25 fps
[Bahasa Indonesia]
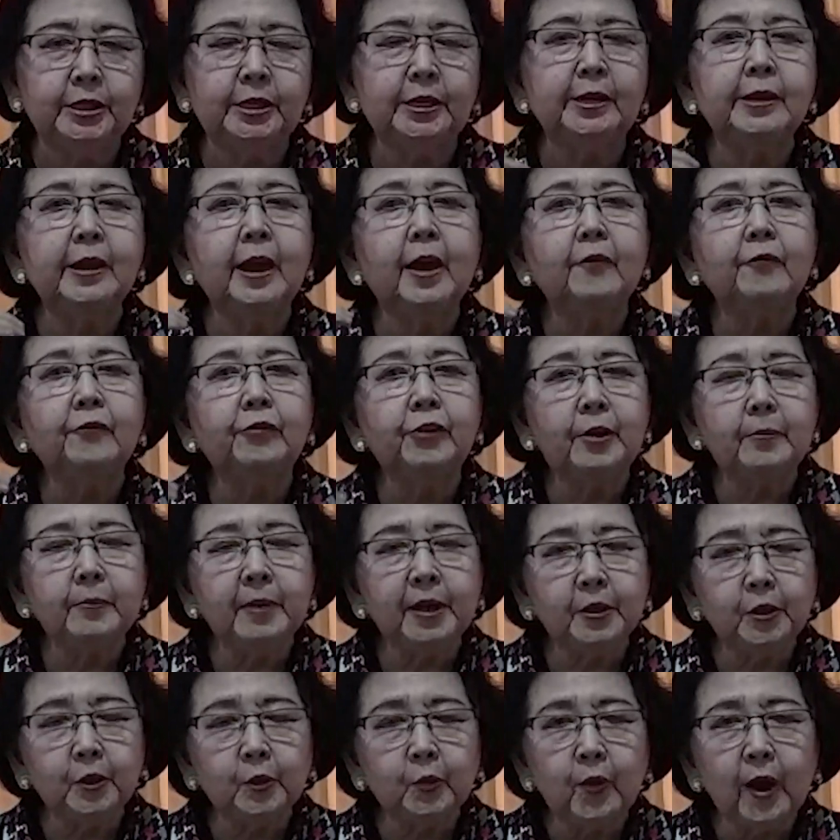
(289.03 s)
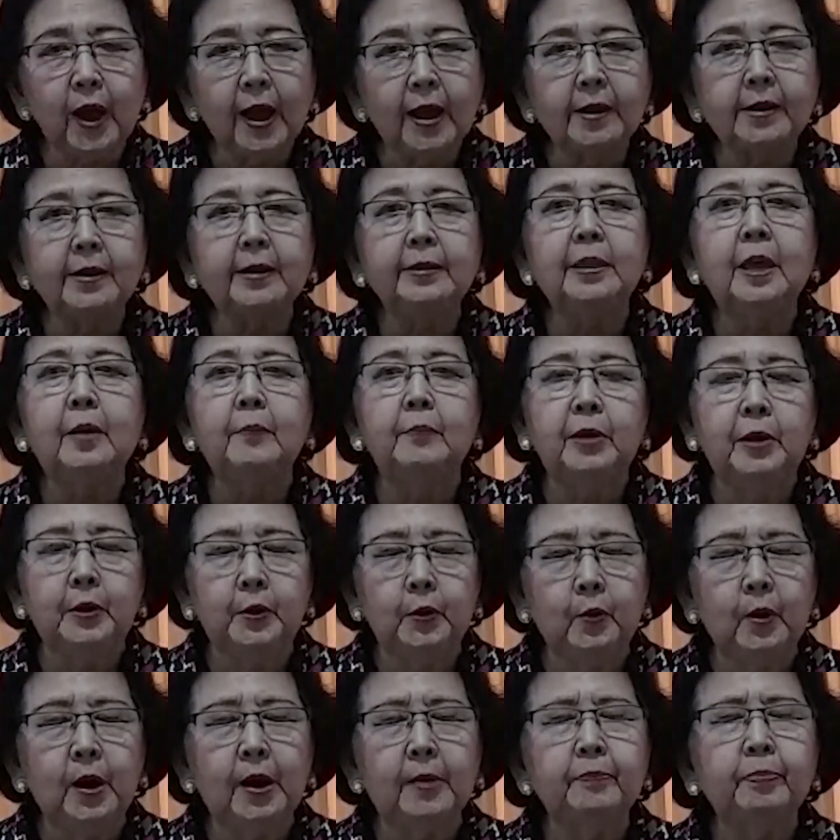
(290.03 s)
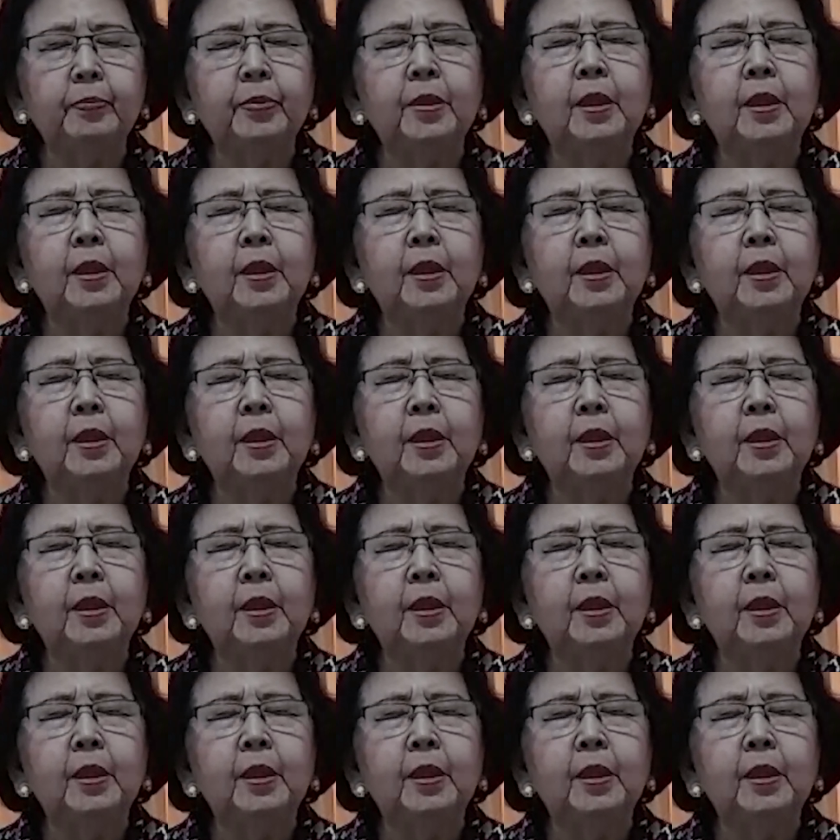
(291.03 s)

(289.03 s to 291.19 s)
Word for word: Sekian firman Tuhan kita berdoa.